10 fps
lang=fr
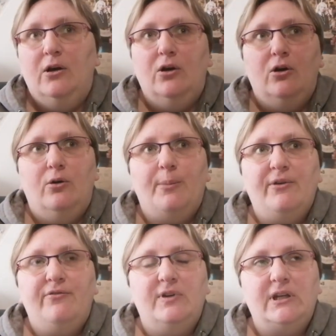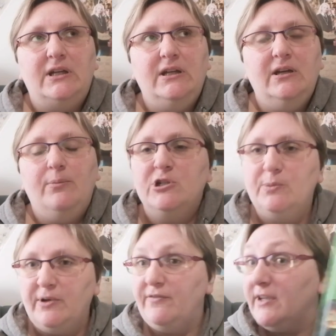euh, m'a fait rire, mais
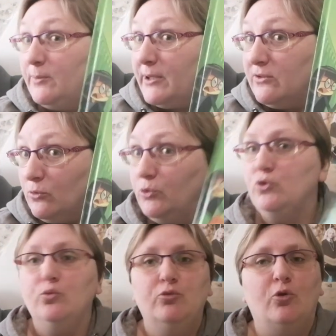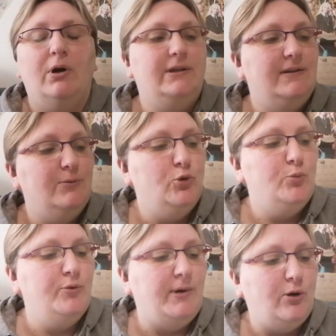j'ai préféré par exemple le tome 3, qui était
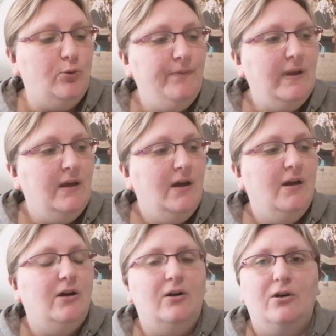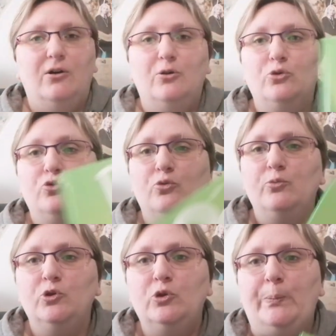beaucoup plus marrant. Euh, le
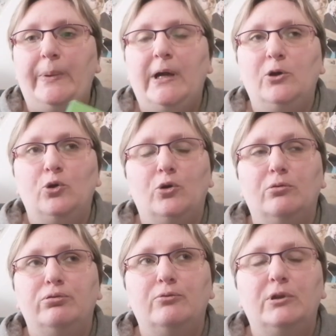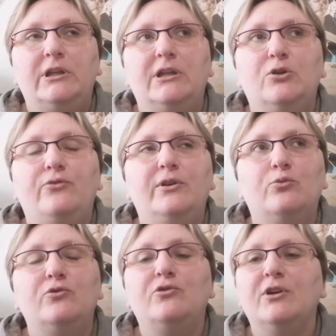tome 2, par le, le fil
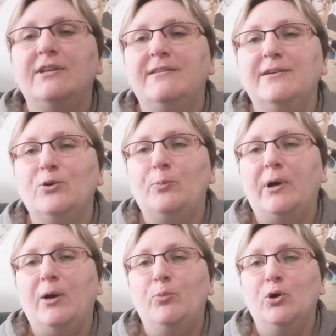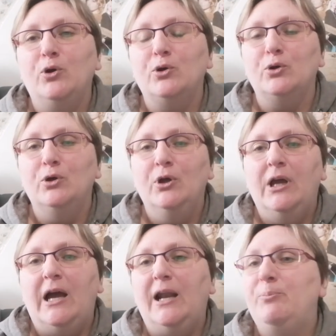conducteur était euh, par rapport
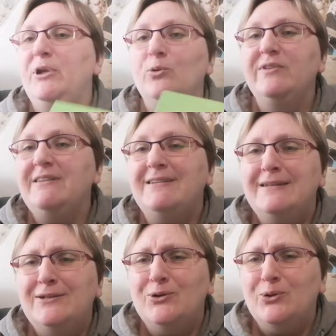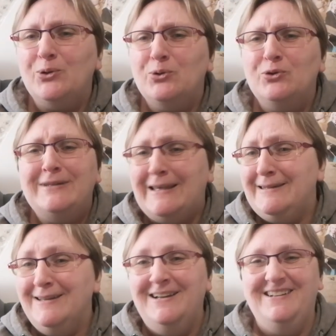à la pilosité de Dead.